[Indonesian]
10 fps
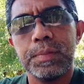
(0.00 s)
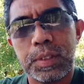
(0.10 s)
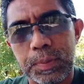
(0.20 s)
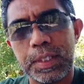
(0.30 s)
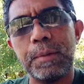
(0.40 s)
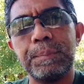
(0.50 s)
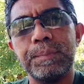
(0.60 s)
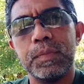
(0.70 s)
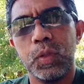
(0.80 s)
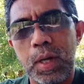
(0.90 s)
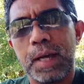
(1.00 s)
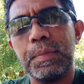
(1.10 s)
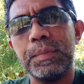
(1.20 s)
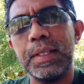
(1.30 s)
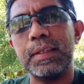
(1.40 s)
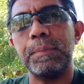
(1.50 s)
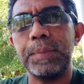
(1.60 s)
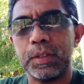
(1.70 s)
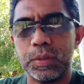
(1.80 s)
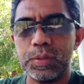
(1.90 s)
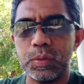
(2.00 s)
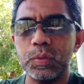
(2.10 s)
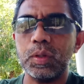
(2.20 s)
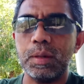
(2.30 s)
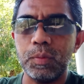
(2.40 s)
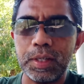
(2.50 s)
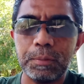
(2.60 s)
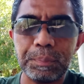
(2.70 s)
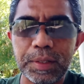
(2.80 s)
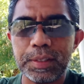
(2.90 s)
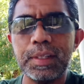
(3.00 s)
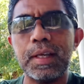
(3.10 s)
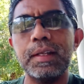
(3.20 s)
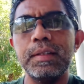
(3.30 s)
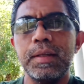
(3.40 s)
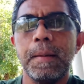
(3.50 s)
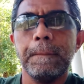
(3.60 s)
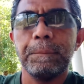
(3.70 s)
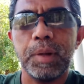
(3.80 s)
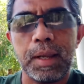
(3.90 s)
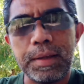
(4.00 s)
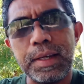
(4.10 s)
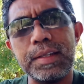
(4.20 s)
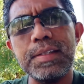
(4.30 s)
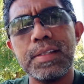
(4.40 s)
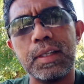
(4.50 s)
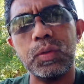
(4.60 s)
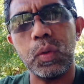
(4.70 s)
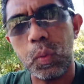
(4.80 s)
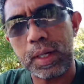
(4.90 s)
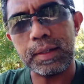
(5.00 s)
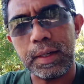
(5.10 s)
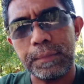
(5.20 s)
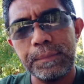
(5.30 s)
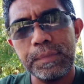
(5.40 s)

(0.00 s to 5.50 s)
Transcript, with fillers: sebenarnya Tuhan meminta Petrus untuk kemudian pergi dan melayani satu keluarga